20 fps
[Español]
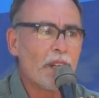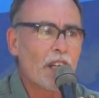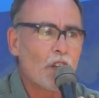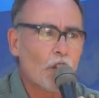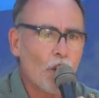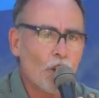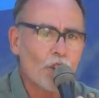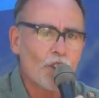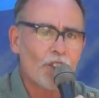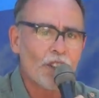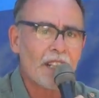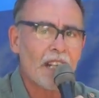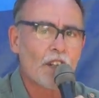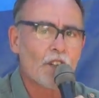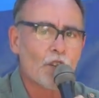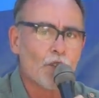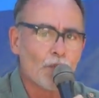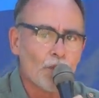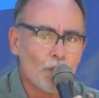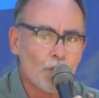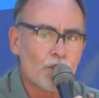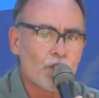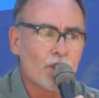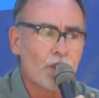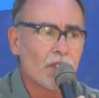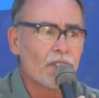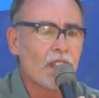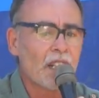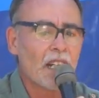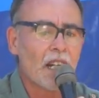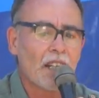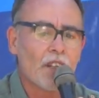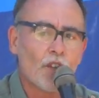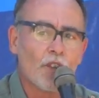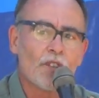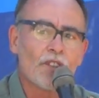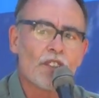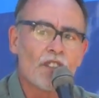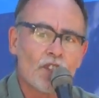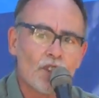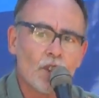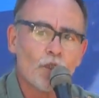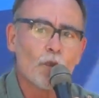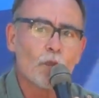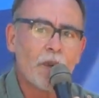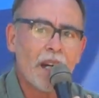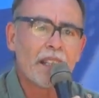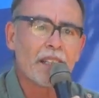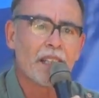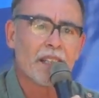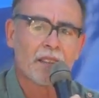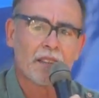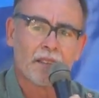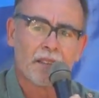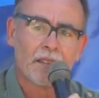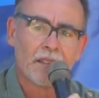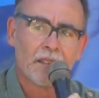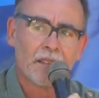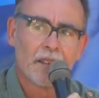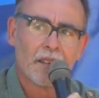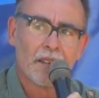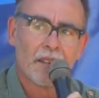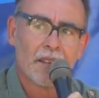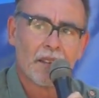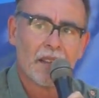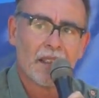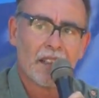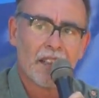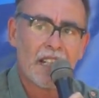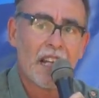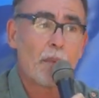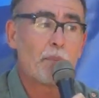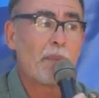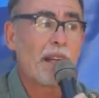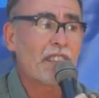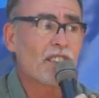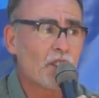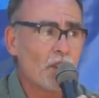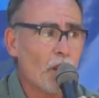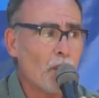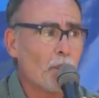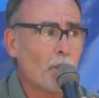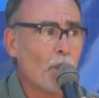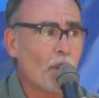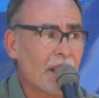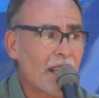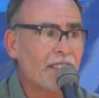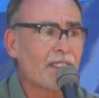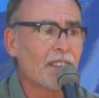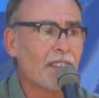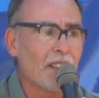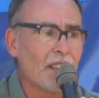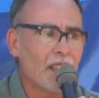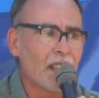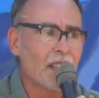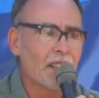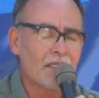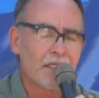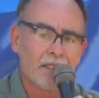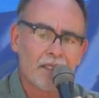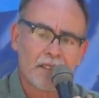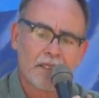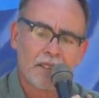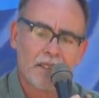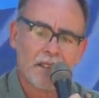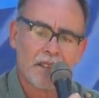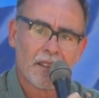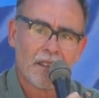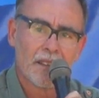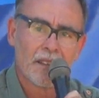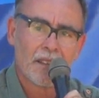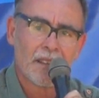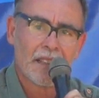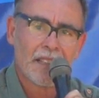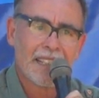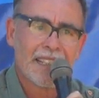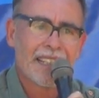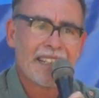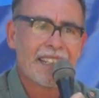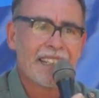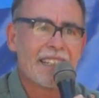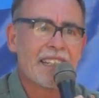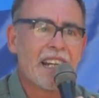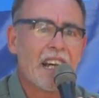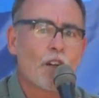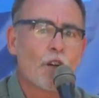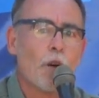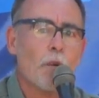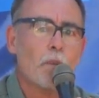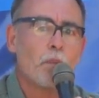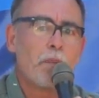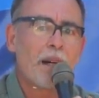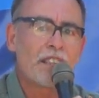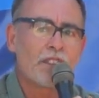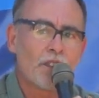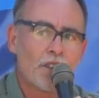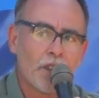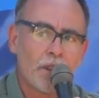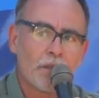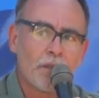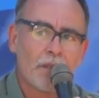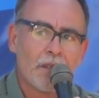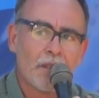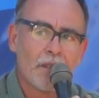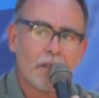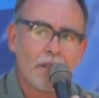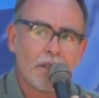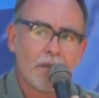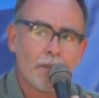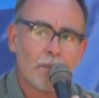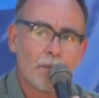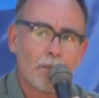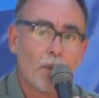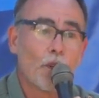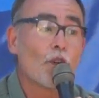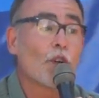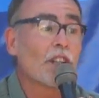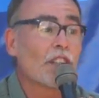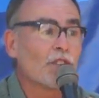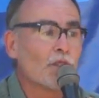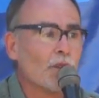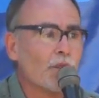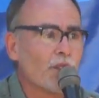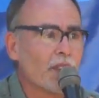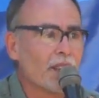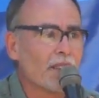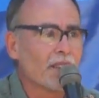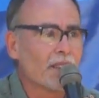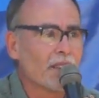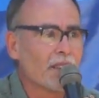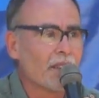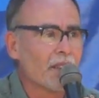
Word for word: mejor de la, condición humana, la pasión por las ideas y la compasión por los que sufren.